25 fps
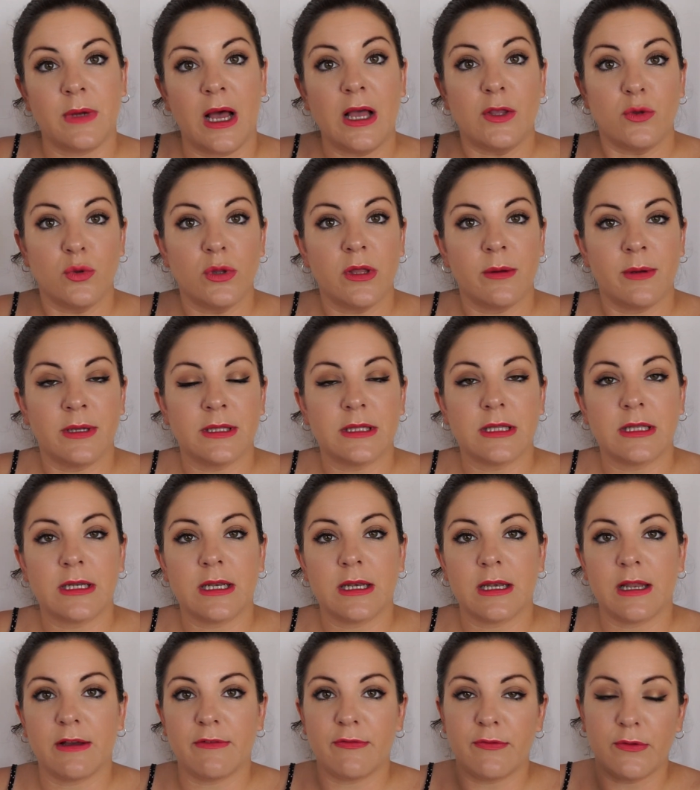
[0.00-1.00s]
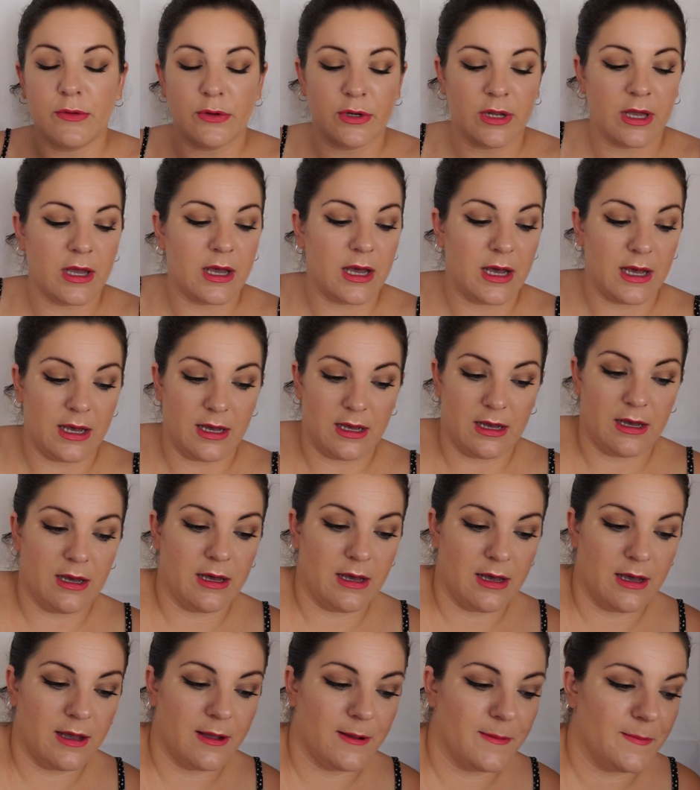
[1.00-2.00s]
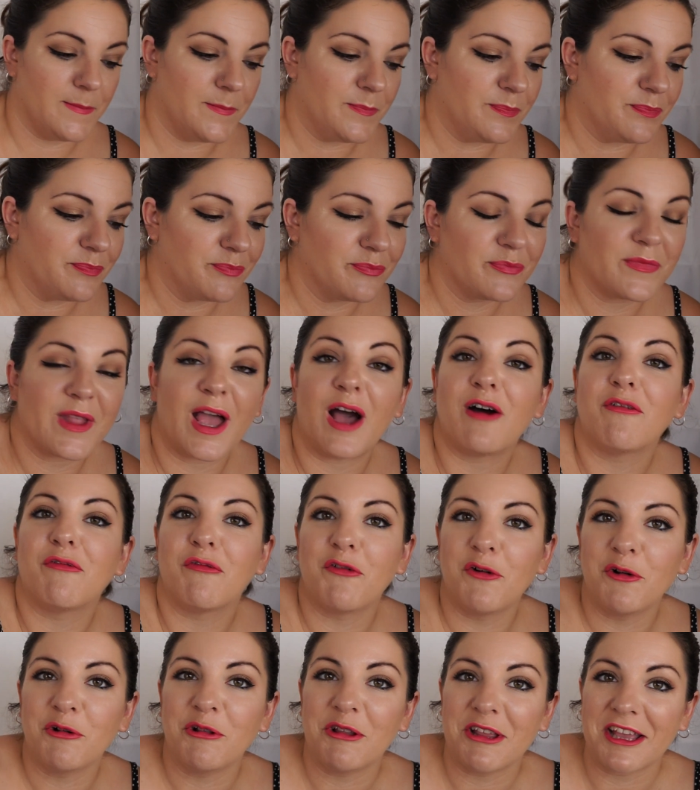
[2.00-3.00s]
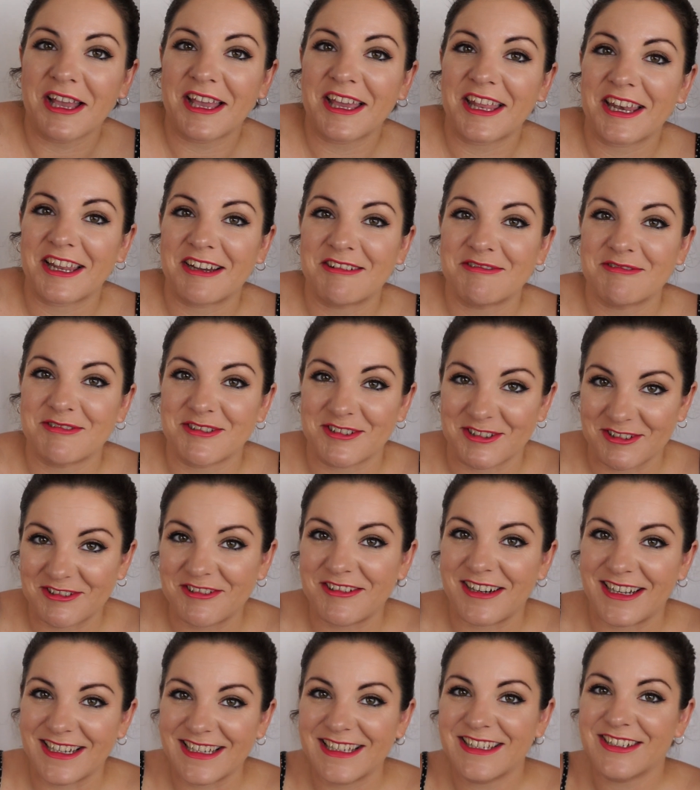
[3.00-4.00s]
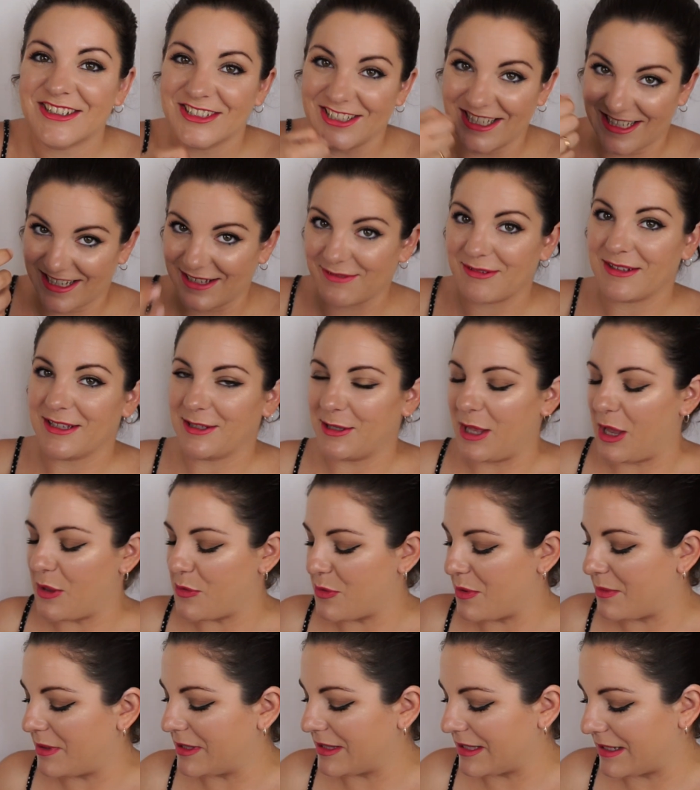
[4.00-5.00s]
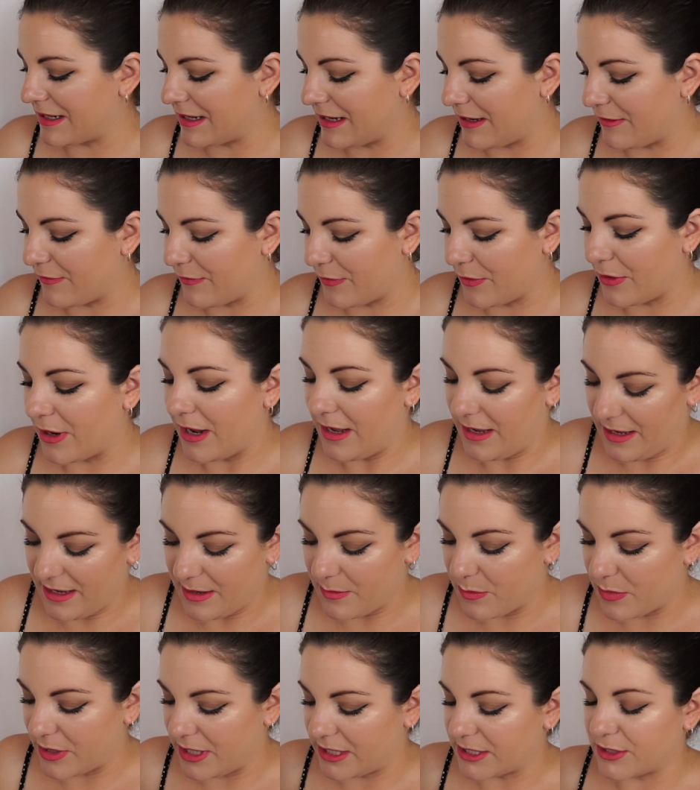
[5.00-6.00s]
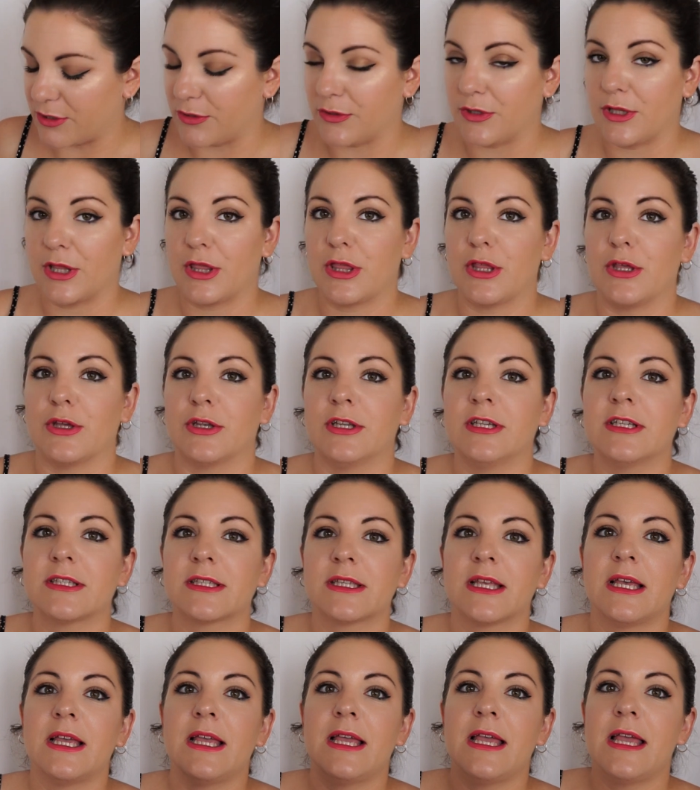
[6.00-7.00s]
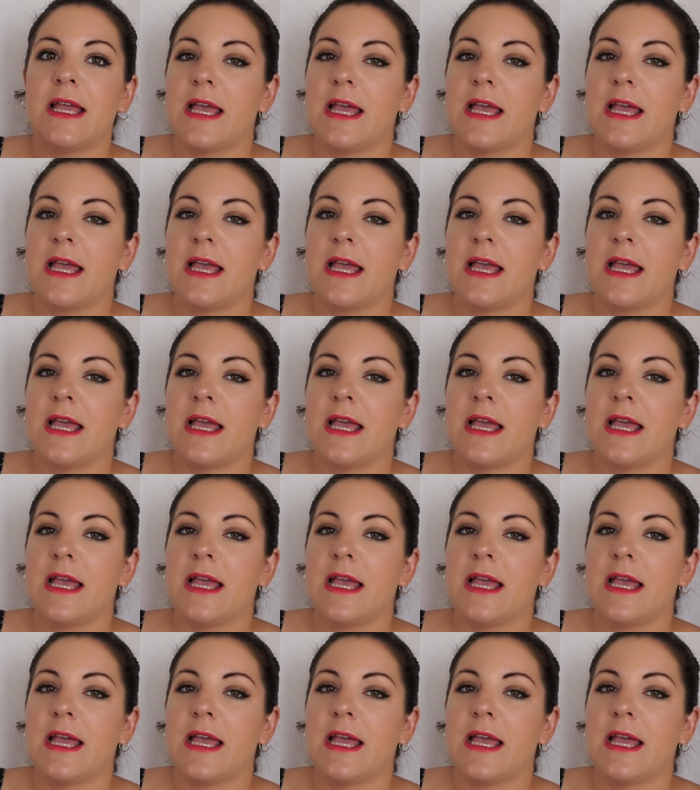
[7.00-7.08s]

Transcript: ayuda a mantener la flora a, a full, dijera, bueno, ¿vale? O sea que ayuda a mantener la flora en buenas condiciones.